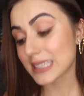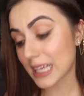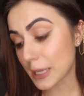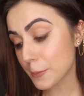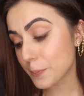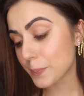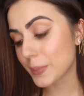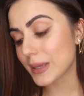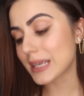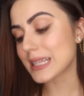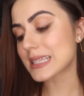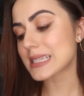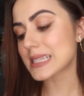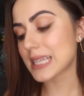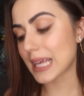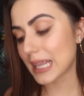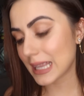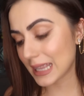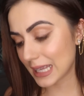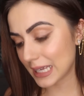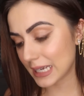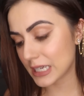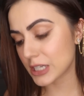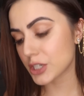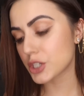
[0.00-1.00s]
Tem
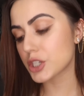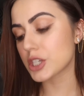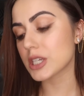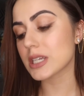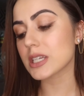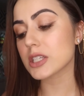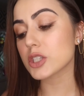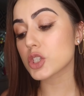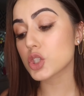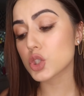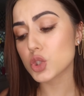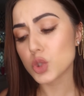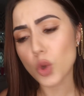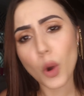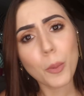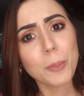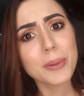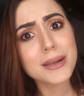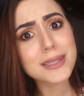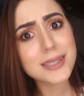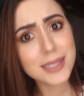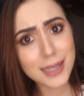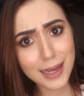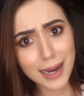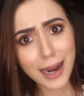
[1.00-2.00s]
pizza, lanche,
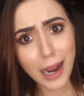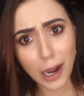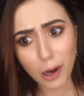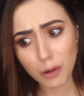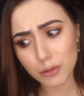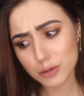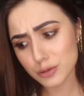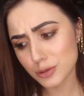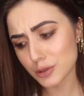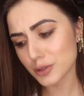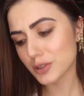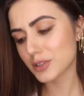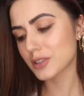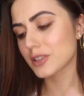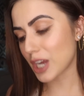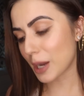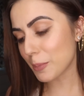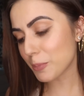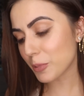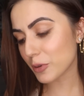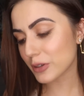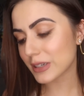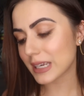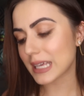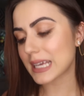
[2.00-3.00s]
sopas e caldos,
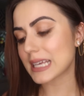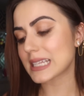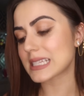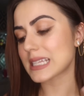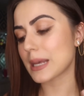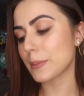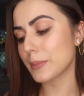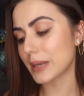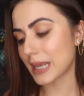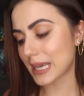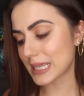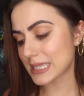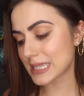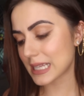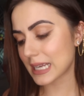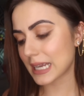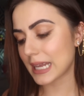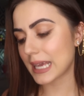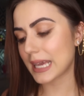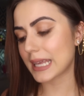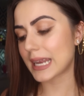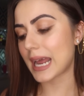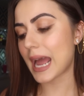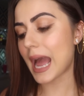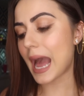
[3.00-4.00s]
japonesa,
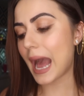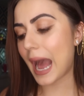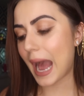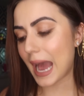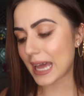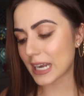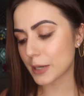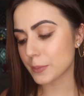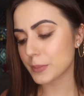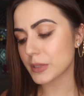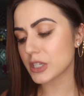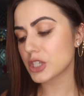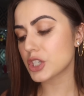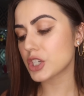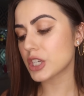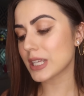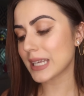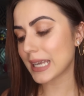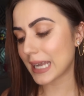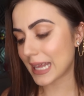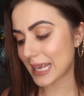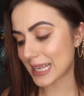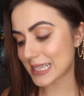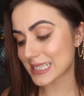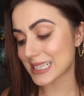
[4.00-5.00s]
brasileira, árabe,
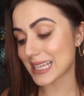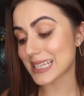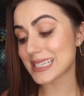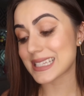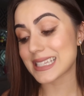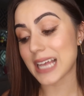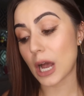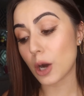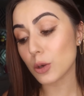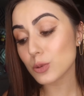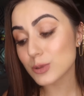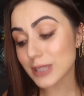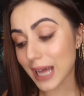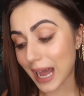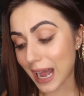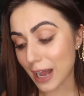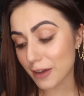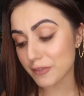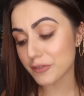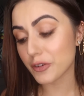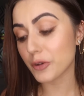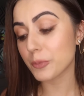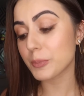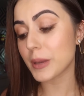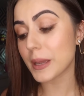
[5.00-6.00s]
chinesa,
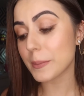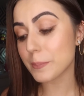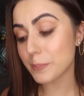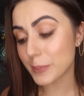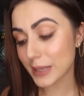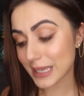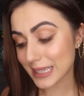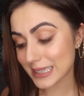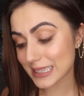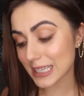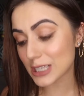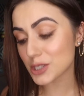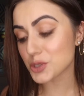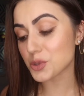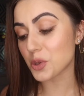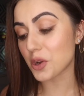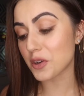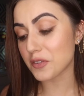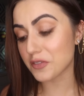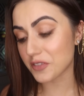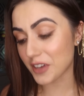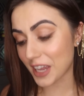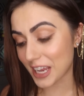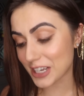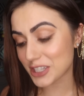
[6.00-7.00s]
saudável, bebidas,
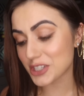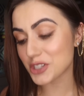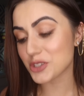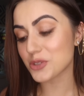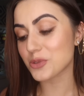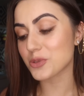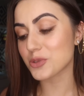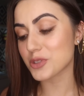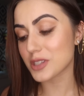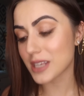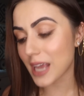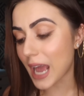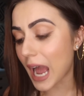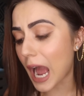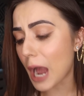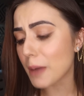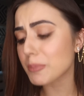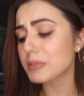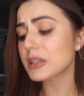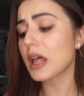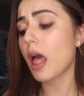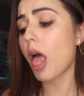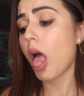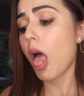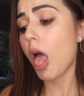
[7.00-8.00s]
sorvetes, cozinha
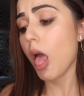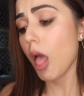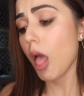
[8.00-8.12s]
rápida,